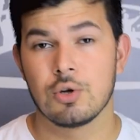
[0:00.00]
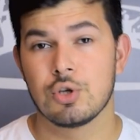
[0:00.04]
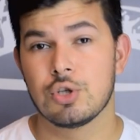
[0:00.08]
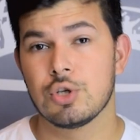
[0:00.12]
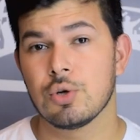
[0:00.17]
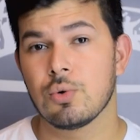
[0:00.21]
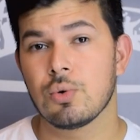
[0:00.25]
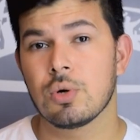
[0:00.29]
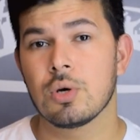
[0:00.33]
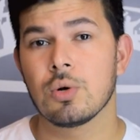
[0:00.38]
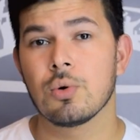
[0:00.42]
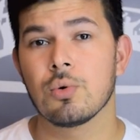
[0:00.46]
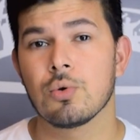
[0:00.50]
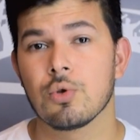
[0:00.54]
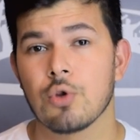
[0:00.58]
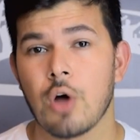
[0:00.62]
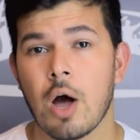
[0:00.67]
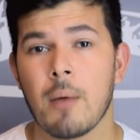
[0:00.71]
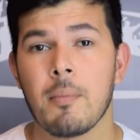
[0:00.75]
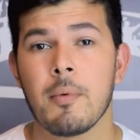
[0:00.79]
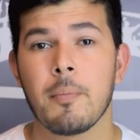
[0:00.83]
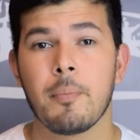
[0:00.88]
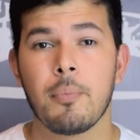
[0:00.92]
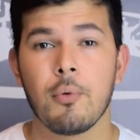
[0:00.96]
Eu digo que não
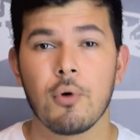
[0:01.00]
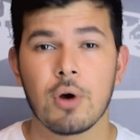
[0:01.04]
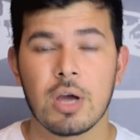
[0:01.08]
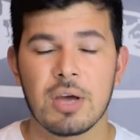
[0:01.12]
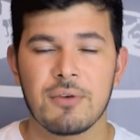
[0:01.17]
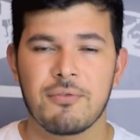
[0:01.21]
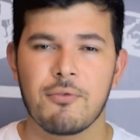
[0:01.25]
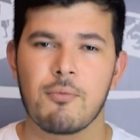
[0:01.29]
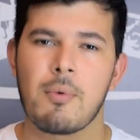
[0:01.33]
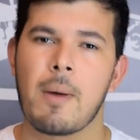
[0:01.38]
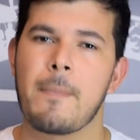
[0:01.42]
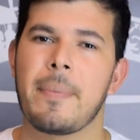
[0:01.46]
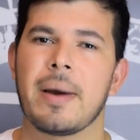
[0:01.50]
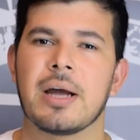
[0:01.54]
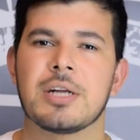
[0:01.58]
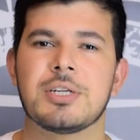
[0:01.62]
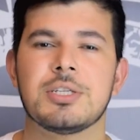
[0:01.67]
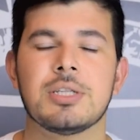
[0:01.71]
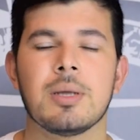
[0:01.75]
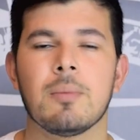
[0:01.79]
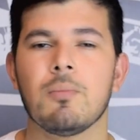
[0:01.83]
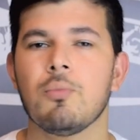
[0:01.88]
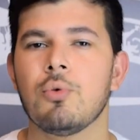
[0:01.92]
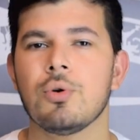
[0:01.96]
dorme porque foi uma
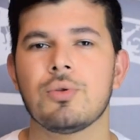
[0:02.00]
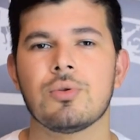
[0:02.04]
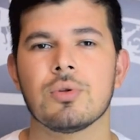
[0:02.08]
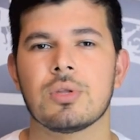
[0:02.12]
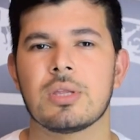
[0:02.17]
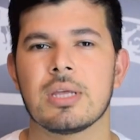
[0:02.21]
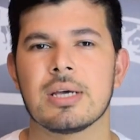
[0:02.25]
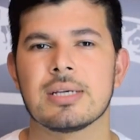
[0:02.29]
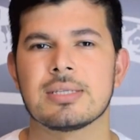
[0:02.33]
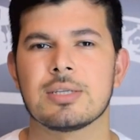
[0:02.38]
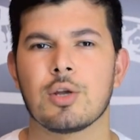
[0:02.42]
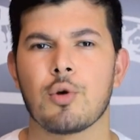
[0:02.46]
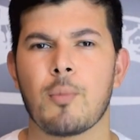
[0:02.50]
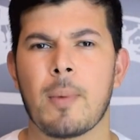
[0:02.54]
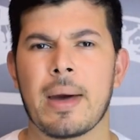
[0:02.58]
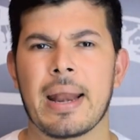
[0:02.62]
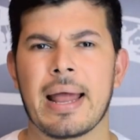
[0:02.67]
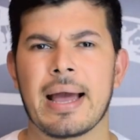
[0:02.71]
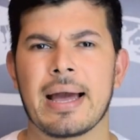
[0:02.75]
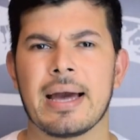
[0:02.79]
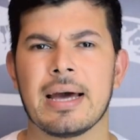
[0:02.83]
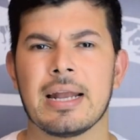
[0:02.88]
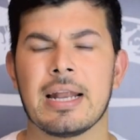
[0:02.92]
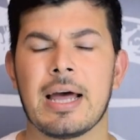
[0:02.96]
partida muito tensa no
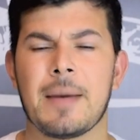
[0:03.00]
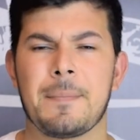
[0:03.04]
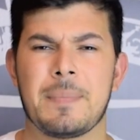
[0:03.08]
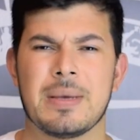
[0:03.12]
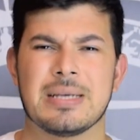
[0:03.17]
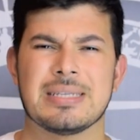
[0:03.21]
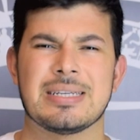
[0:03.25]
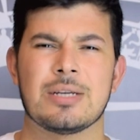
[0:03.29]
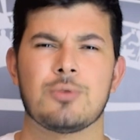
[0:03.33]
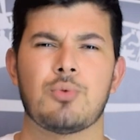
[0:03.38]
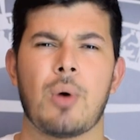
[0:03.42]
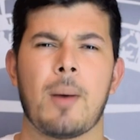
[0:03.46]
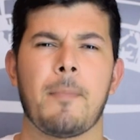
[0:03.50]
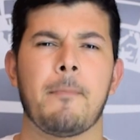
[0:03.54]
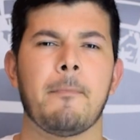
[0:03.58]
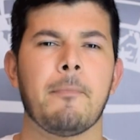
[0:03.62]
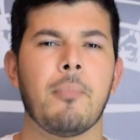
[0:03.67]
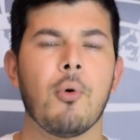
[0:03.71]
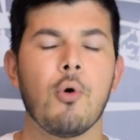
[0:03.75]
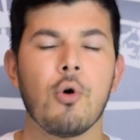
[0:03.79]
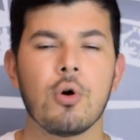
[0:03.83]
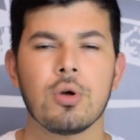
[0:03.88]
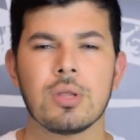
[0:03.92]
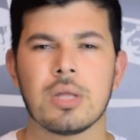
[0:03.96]
Maracanã, apesar do
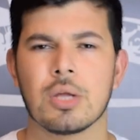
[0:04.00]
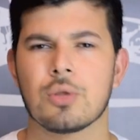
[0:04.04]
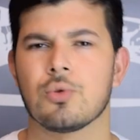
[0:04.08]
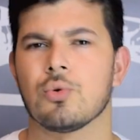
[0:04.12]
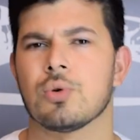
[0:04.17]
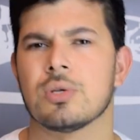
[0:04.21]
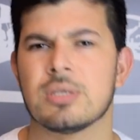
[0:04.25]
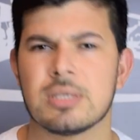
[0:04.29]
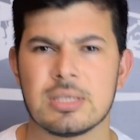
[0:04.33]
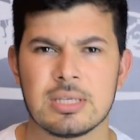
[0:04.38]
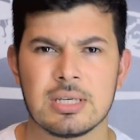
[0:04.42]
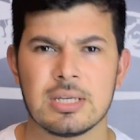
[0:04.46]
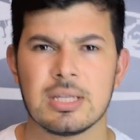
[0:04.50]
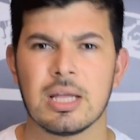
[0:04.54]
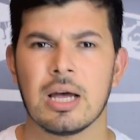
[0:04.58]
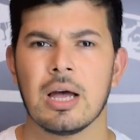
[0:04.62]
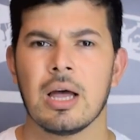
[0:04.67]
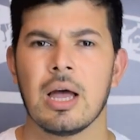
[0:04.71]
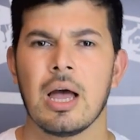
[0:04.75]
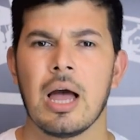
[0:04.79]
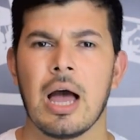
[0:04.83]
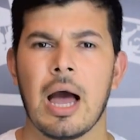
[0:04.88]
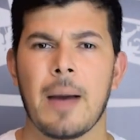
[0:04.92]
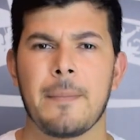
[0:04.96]
apoio da torcida,
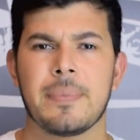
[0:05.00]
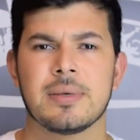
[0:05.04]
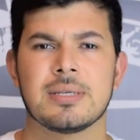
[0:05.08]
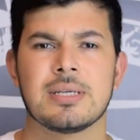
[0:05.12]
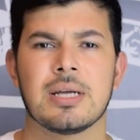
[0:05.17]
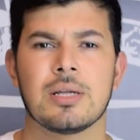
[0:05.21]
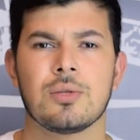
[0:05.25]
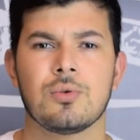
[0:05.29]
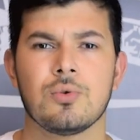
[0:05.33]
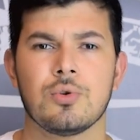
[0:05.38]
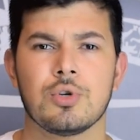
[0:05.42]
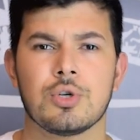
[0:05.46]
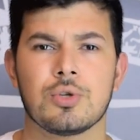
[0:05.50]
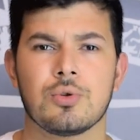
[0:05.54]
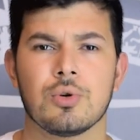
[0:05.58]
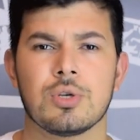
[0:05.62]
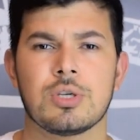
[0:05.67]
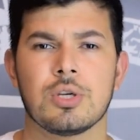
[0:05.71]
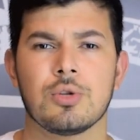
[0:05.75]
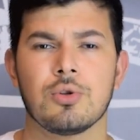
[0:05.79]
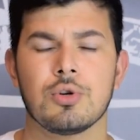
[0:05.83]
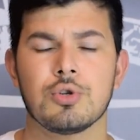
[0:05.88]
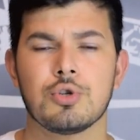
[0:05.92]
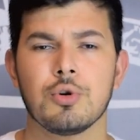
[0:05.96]
apesar dos
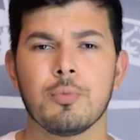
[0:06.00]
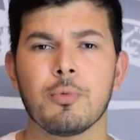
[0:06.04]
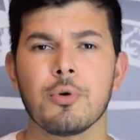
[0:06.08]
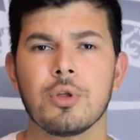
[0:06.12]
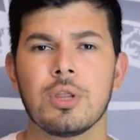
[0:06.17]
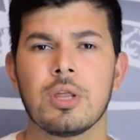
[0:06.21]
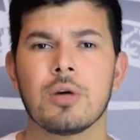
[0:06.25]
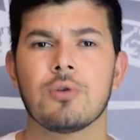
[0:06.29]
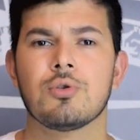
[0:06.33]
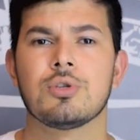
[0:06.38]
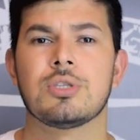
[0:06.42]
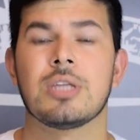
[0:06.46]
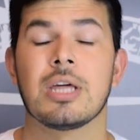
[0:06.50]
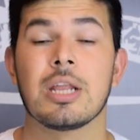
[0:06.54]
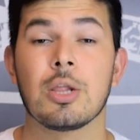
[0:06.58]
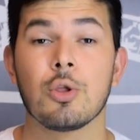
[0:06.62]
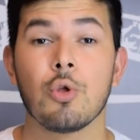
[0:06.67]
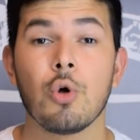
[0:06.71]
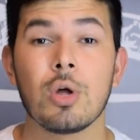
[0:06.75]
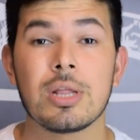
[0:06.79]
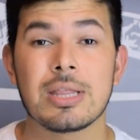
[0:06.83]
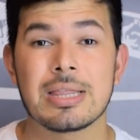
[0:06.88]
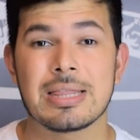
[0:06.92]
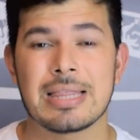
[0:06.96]
torcedores rubro-negros terem
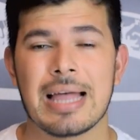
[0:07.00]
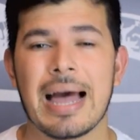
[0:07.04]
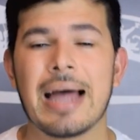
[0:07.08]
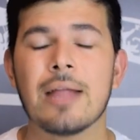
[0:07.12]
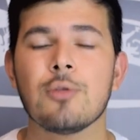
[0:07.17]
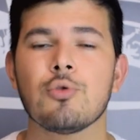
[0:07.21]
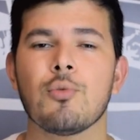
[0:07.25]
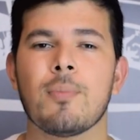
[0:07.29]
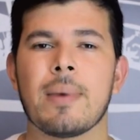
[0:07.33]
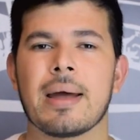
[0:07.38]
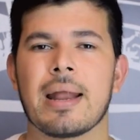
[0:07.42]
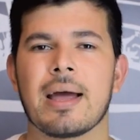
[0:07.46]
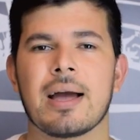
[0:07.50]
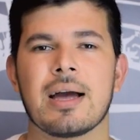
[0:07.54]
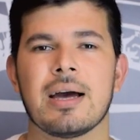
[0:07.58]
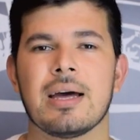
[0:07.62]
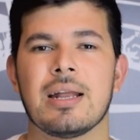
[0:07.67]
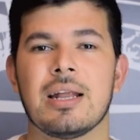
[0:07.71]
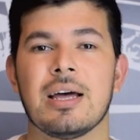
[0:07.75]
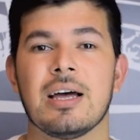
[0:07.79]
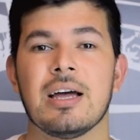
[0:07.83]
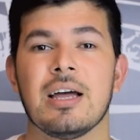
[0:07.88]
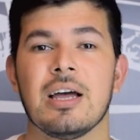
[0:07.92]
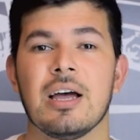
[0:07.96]
lotado o
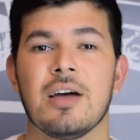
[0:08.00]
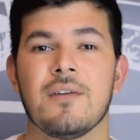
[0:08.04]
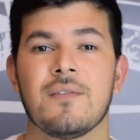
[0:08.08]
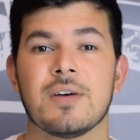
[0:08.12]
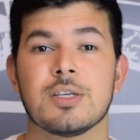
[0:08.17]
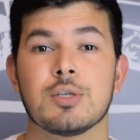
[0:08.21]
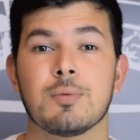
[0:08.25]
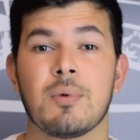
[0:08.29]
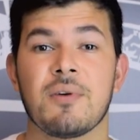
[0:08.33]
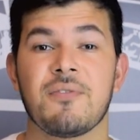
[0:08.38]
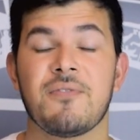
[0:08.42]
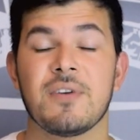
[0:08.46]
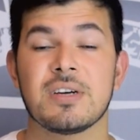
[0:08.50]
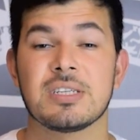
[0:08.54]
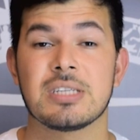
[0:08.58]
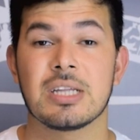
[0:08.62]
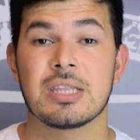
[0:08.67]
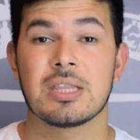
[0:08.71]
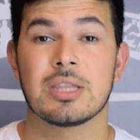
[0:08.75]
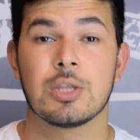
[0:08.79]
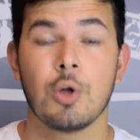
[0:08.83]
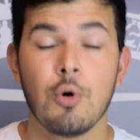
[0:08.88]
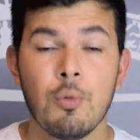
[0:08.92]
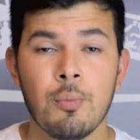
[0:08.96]
Maracanã, fazer uma
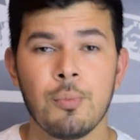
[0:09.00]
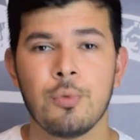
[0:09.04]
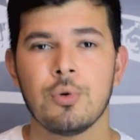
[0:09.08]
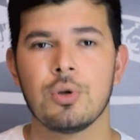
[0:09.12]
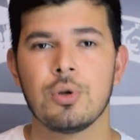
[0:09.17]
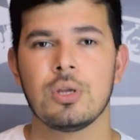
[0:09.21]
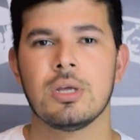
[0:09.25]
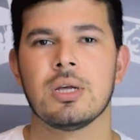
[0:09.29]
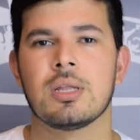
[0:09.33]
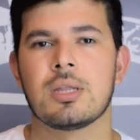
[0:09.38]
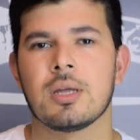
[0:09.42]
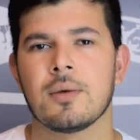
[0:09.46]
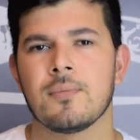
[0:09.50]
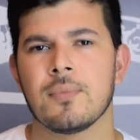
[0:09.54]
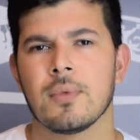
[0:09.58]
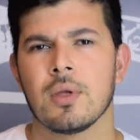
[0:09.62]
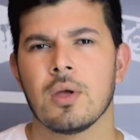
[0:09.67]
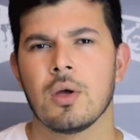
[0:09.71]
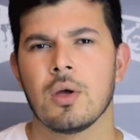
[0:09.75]
festa tão bonita.